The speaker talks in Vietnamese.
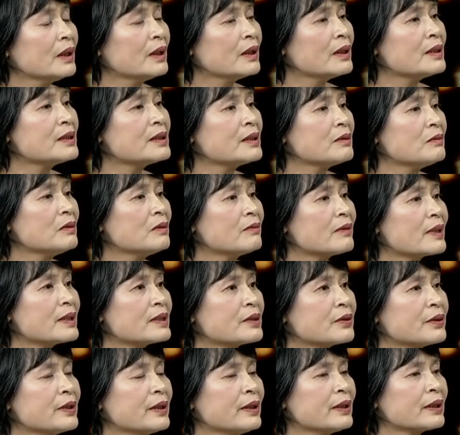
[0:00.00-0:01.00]
Thế chính vì vậy
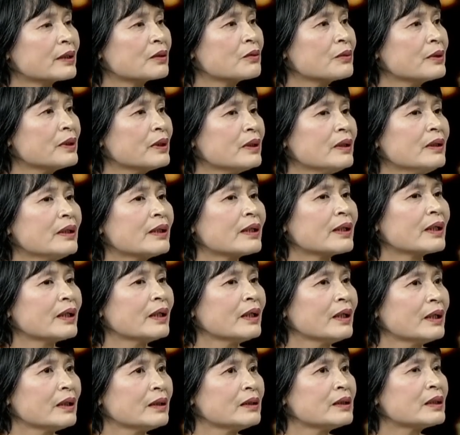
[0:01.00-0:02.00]
cho nên là tôi nghĩ là
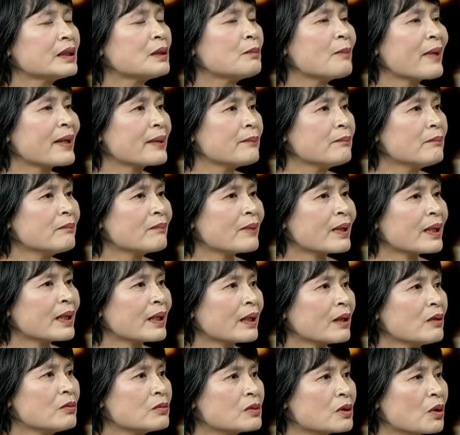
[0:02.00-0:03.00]
những cái bánh
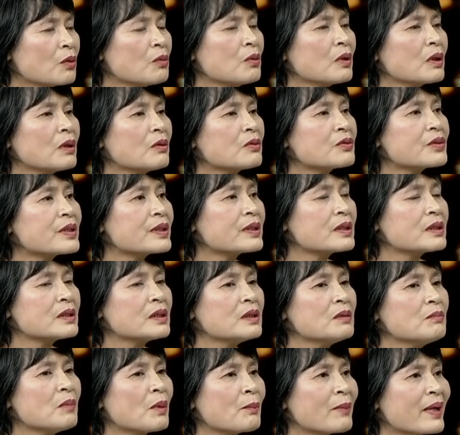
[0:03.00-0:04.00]
mà không rõ nguồn gốc xuất
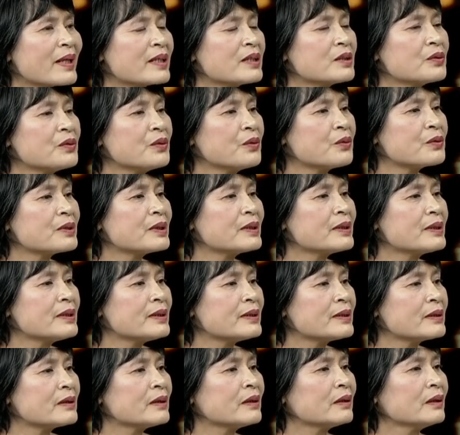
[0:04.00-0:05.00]
xứ mà bán trôi nổi trên
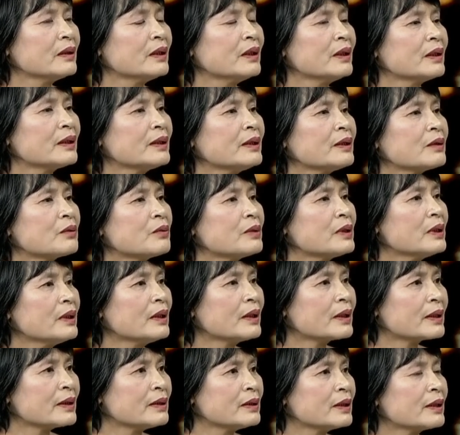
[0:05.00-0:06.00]
thị trường thì tôi nghĩ
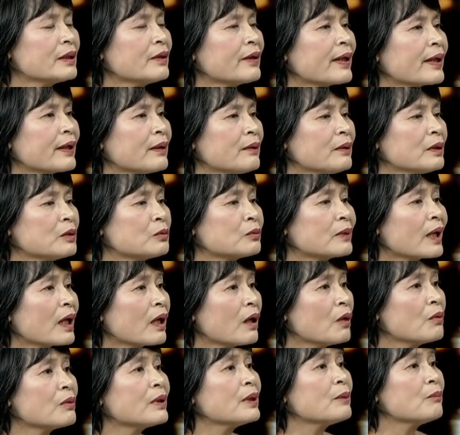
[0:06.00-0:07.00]
là những cái lái chúng ta
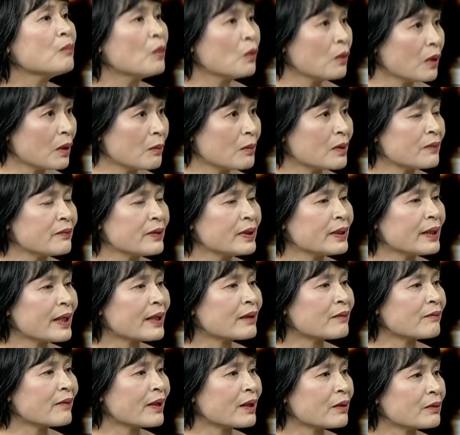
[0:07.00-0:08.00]
không nên mua bởi vì
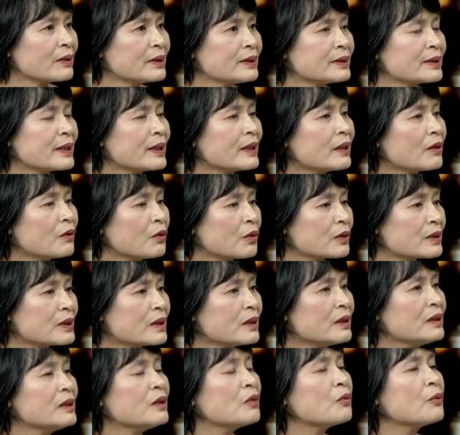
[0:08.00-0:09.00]
ăn vào thì sẽ có
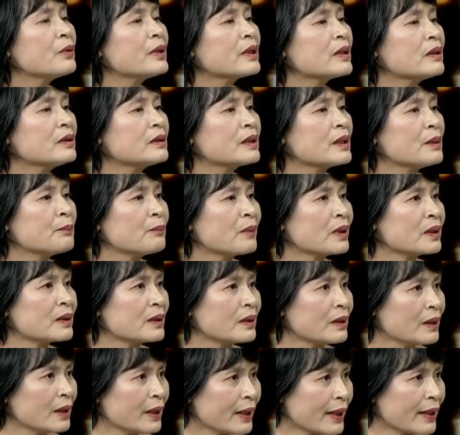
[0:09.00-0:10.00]
rất nhiều nguy cơ tiềm ẩn
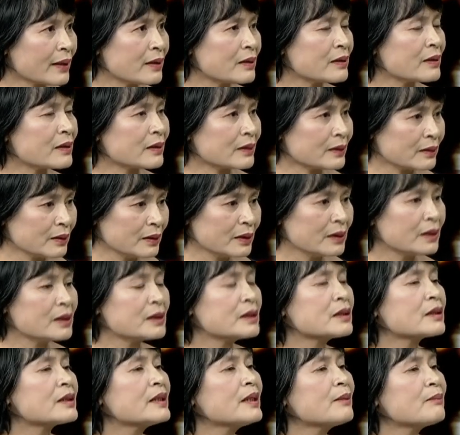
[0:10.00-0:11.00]
ảnh hưởng
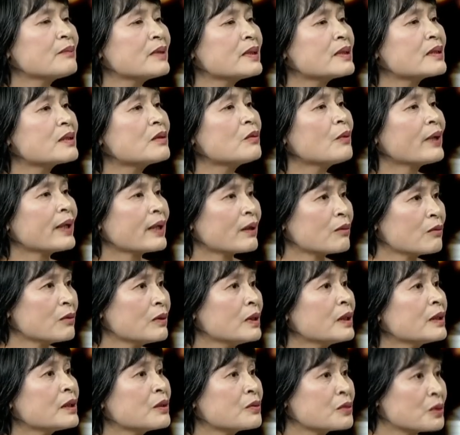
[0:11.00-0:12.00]
trực tiếp đến sức khỏe của
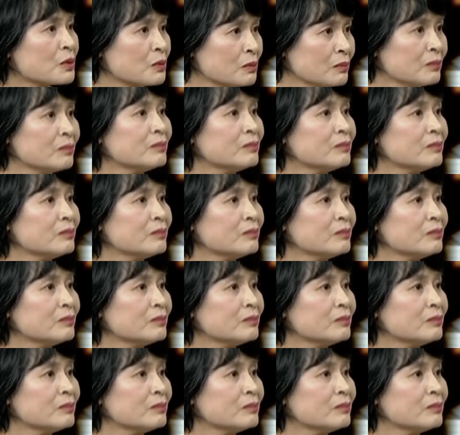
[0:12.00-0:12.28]
người tiêu dùng.